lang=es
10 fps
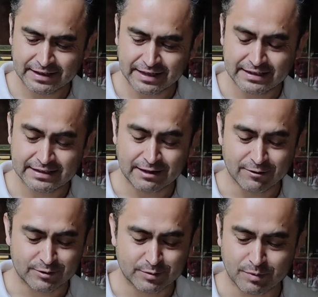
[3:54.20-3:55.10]
que es de
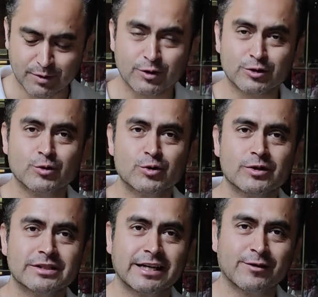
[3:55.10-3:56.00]
los pocos
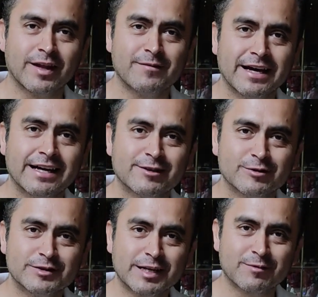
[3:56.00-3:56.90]
gustos que todavía
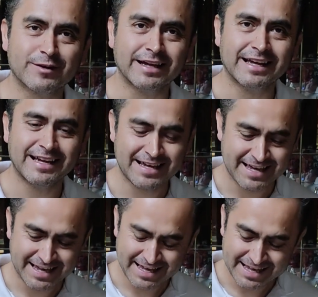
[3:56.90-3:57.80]
conservo de,
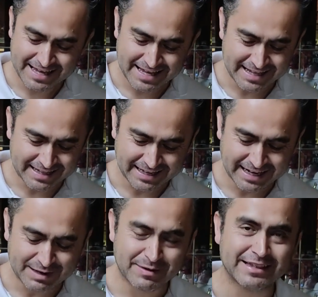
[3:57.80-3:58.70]
de
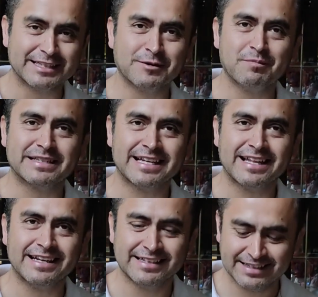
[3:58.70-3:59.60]
la alimentación
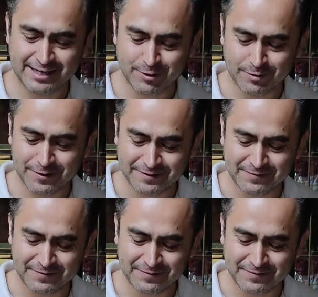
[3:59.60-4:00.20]
pasada y lo veo